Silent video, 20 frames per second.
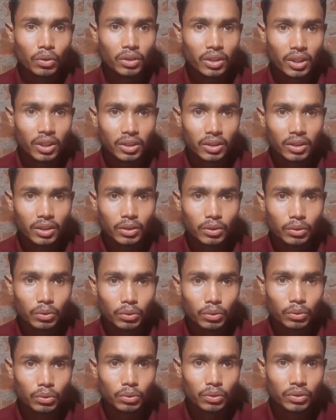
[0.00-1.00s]
थर्सडे
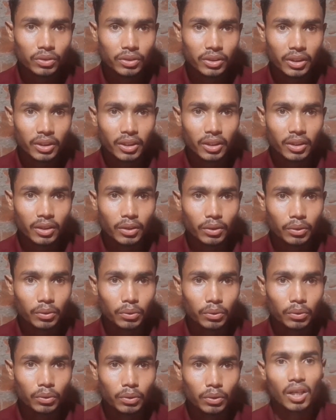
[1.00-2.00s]
को सैटरडे
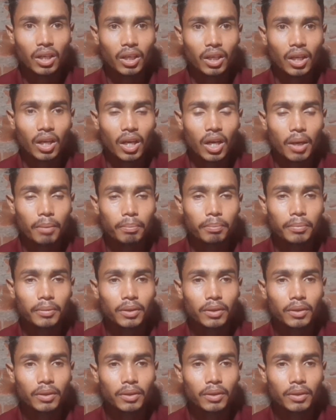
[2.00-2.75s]
को अगर आप